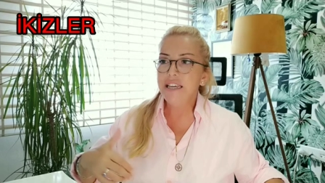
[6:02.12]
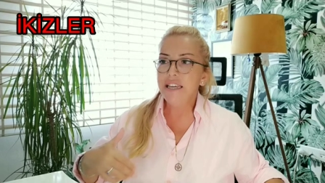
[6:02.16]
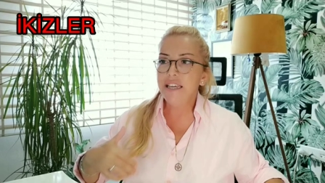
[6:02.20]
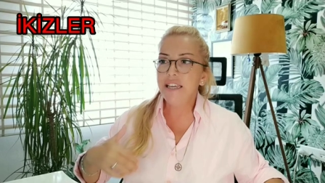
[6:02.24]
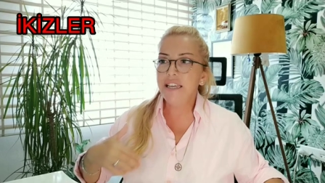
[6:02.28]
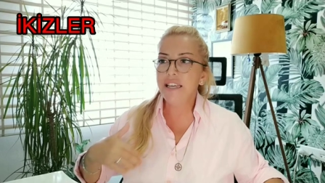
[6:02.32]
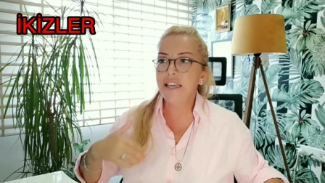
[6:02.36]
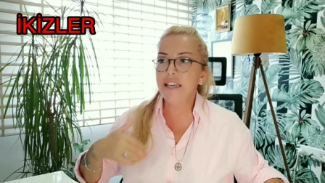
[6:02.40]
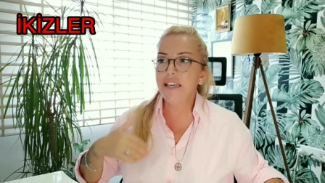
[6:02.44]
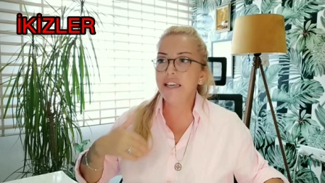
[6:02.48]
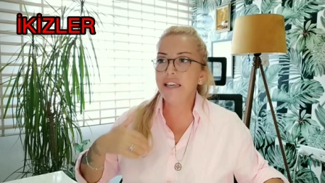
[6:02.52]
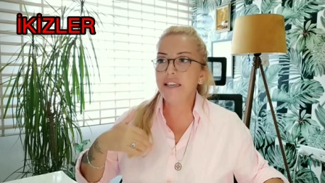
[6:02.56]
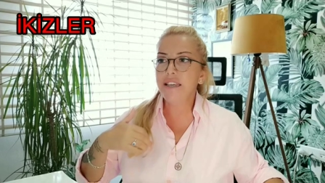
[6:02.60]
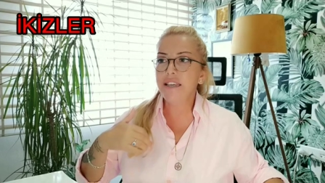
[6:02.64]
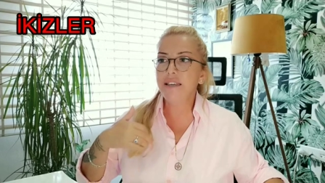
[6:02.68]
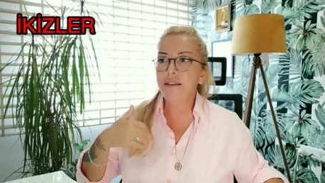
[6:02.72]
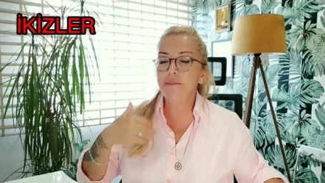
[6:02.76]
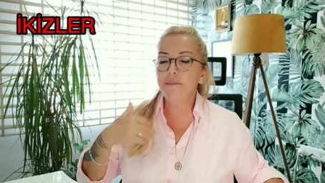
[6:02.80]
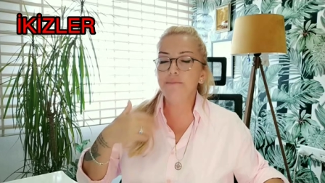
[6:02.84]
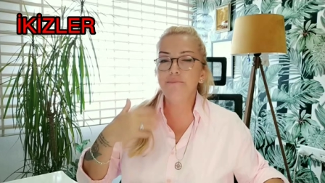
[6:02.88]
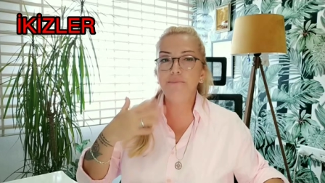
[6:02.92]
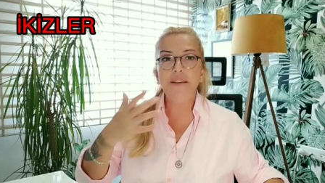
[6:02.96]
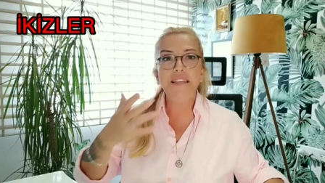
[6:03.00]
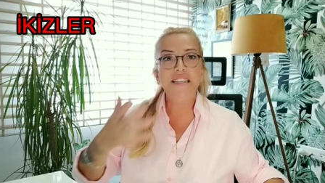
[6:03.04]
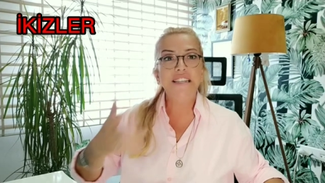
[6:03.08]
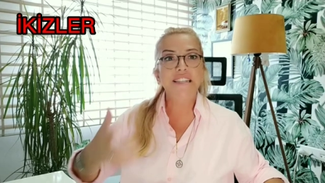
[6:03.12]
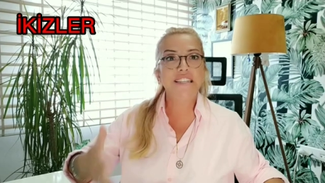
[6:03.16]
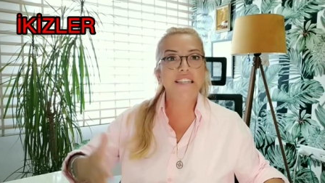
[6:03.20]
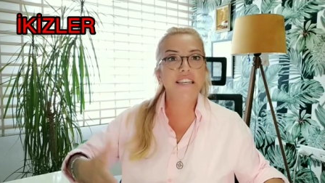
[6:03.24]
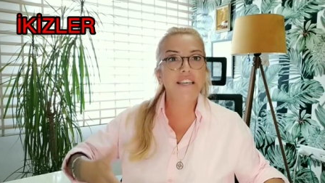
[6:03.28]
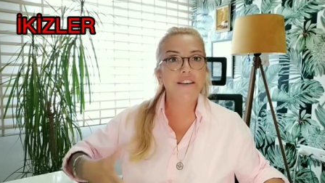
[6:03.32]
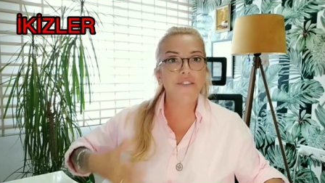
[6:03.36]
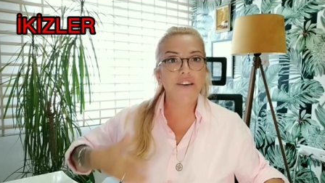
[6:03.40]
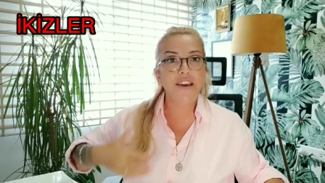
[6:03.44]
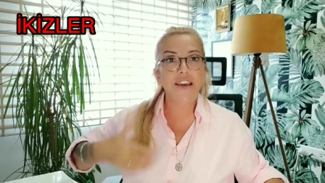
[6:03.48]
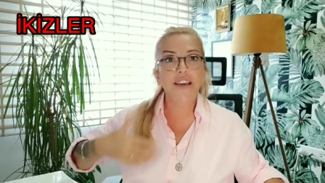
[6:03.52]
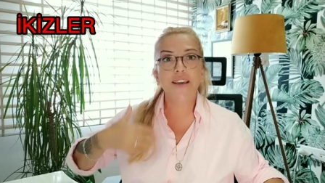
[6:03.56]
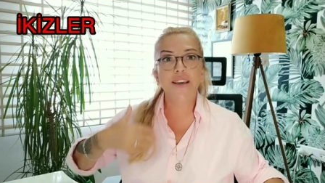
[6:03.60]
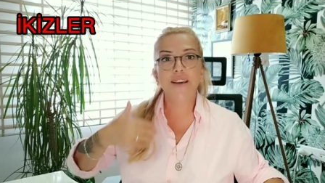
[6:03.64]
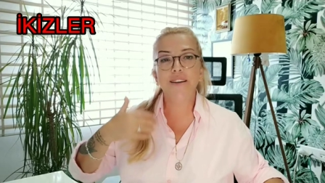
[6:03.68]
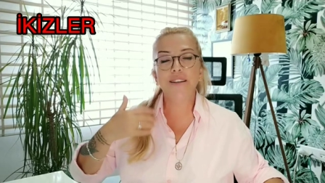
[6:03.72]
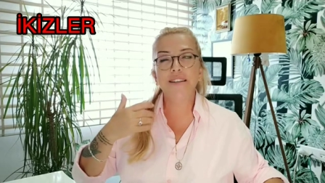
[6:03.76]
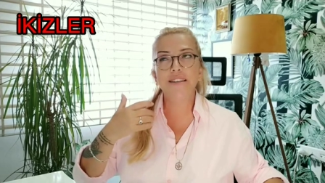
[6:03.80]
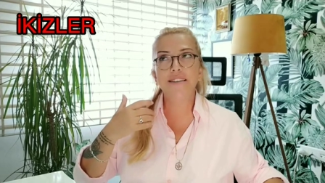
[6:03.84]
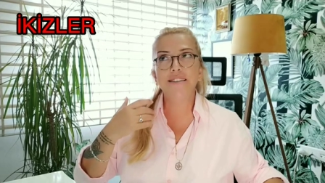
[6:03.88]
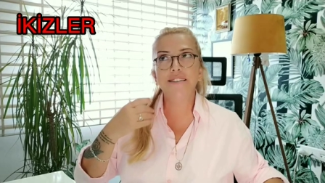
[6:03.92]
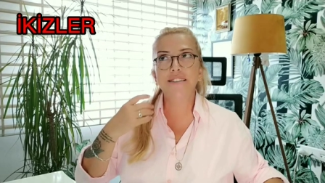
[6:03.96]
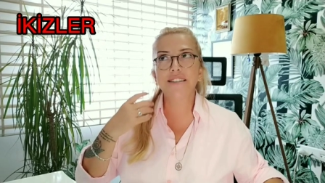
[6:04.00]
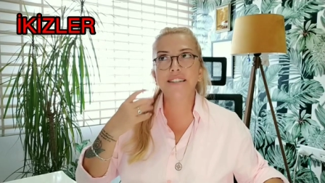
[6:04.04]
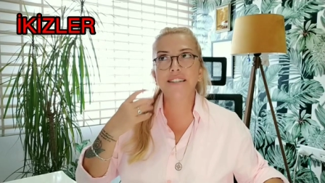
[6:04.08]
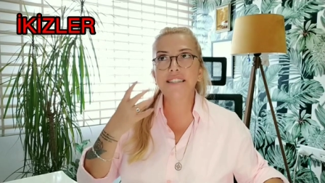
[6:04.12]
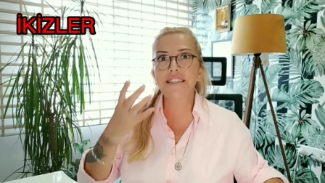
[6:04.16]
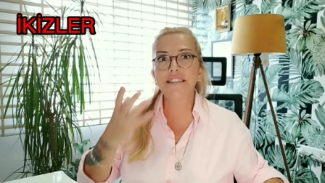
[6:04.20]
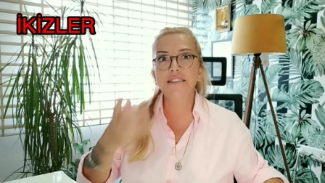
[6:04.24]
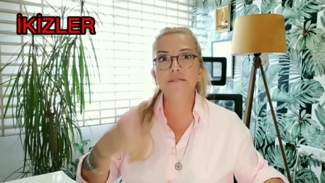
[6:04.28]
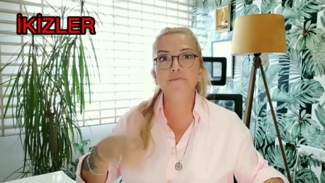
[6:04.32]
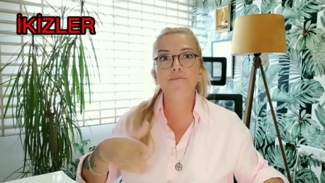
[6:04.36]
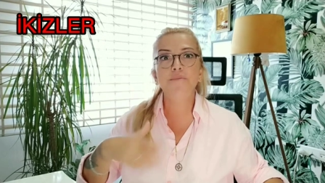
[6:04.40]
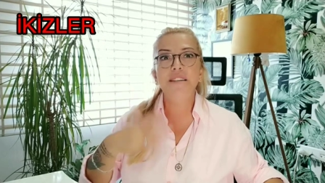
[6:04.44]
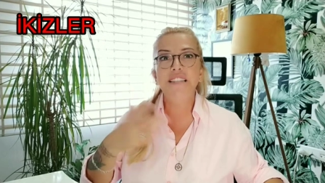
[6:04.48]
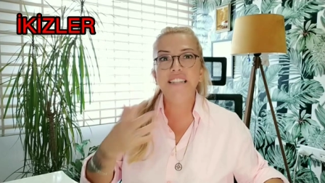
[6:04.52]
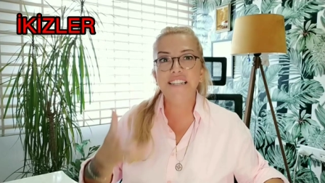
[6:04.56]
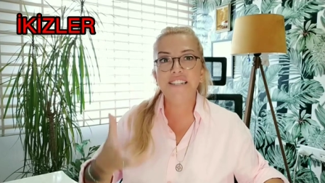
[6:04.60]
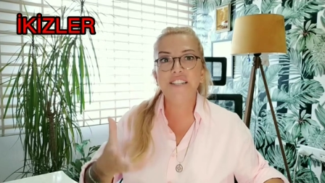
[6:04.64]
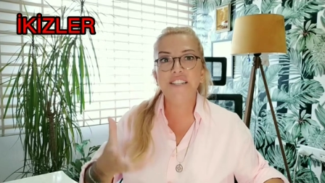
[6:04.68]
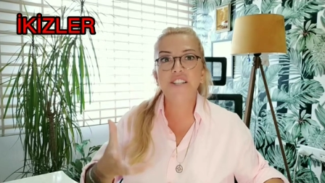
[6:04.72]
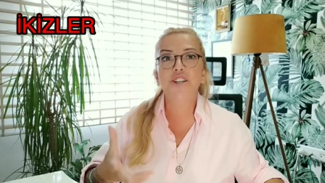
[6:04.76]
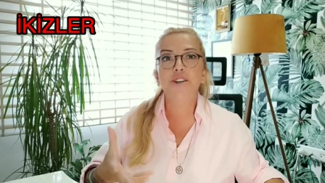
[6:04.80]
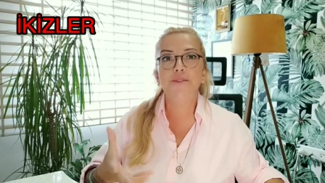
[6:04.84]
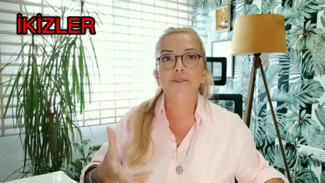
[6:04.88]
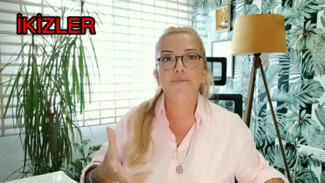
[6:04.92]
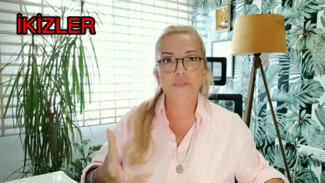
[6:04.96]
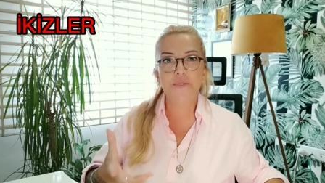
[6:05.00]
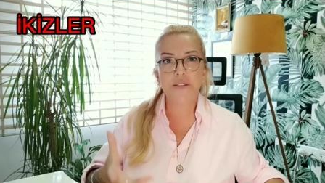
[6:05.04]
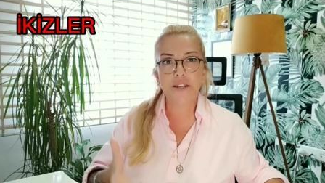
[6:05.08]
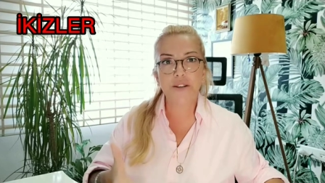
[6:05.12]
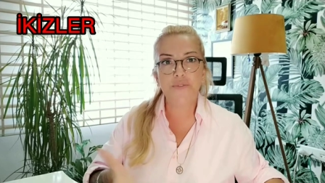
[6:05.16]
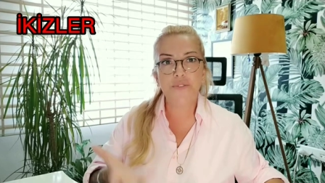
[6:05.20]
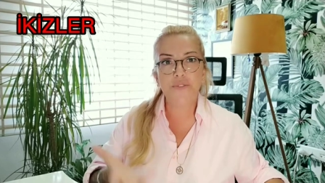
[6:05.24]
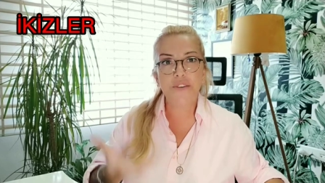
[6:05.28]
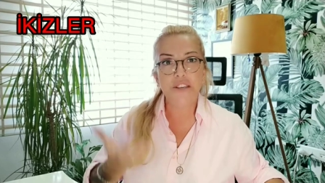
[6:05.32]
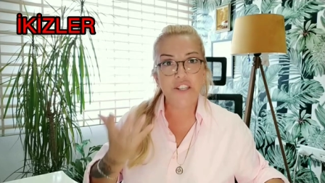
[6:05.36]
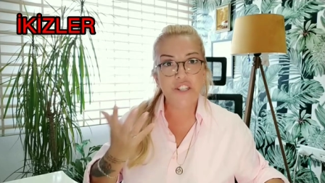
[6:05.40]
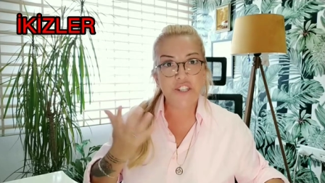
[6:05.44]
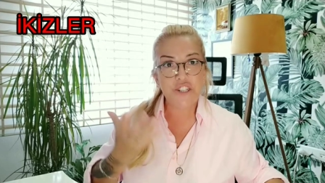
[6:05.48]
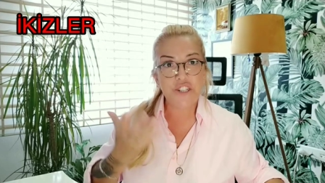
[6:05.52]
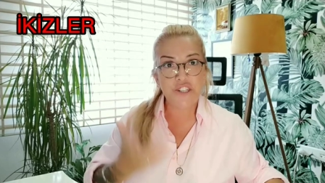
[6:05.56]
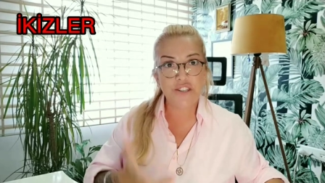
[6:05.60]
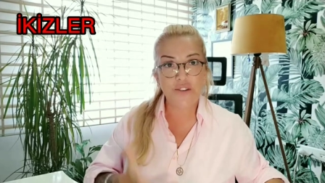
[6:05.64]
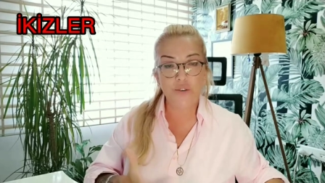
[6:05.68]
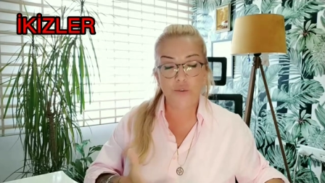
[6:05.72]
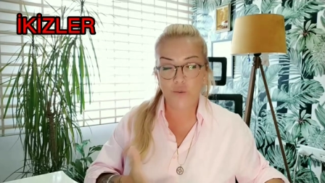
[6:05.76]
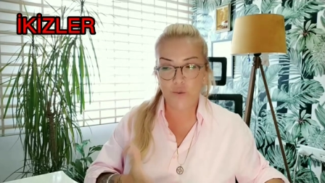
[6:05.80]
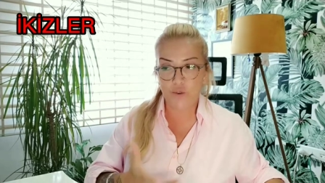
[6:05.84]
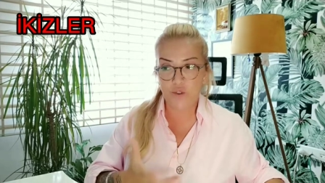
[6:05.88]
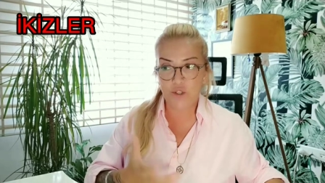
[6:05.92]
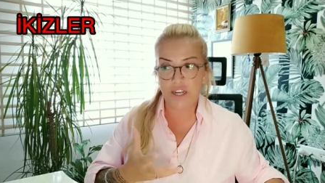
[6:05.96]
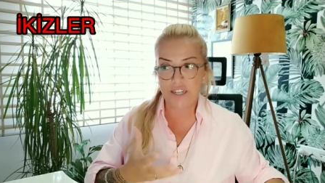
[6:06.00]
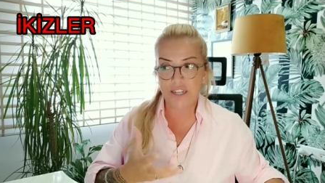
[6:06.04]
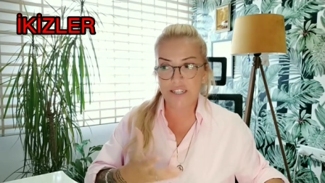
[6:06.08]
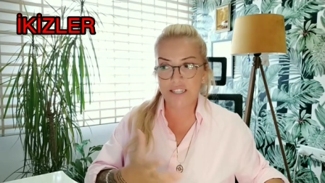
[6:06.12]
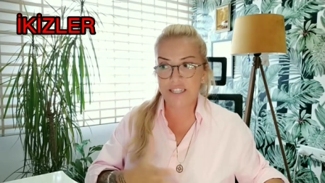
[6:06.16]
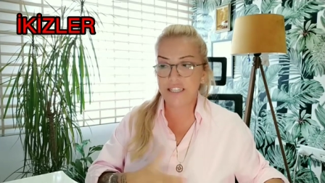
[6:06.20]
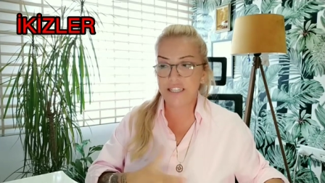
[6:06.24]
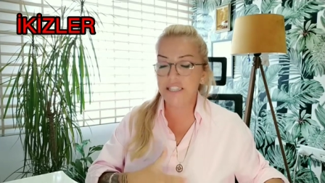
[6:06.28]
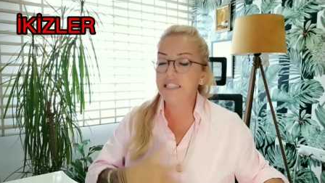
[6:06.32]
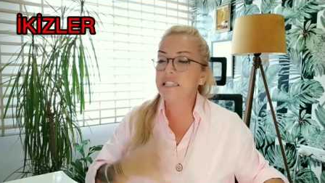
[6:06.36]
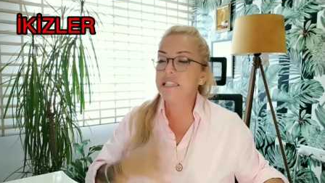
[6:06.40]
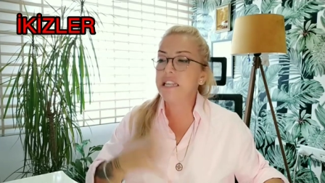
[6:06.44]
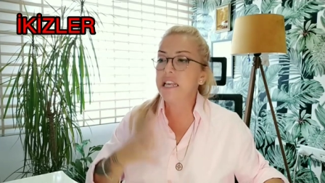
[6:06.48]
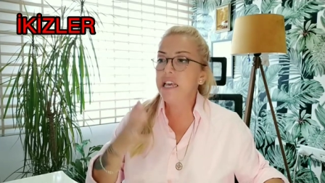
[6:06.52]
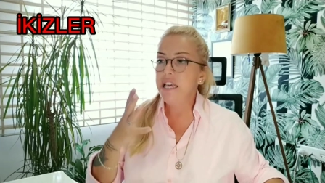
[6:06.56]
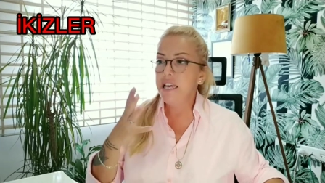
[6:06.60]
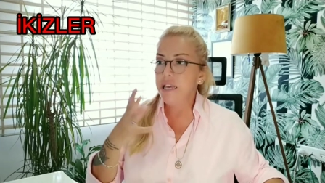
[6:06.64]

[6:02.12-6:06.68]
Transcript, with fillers: e, bilgi ve nasıl diyeyim iletişim trafiği içinde olacaksınız.